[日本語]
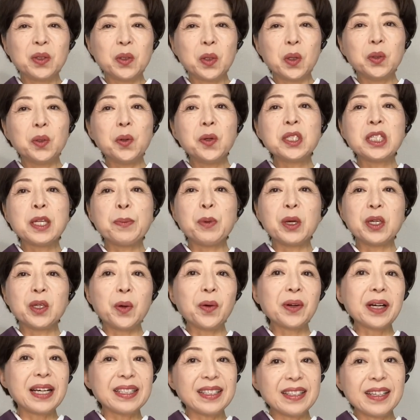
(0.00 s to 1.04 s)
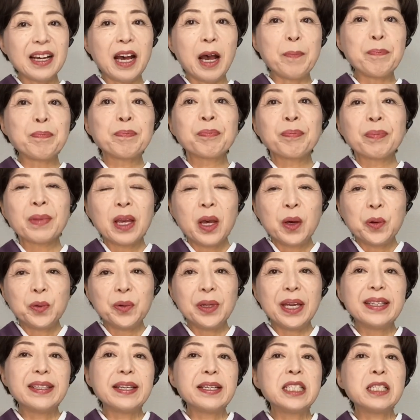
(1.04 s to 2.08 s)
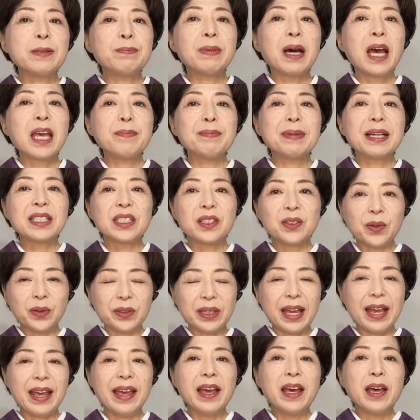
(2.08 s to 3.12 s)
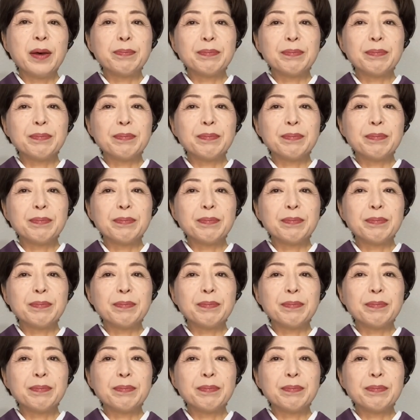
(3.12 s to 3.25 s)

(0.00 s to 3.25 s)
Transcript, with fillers: とどうしても色数が増えてしまいますので、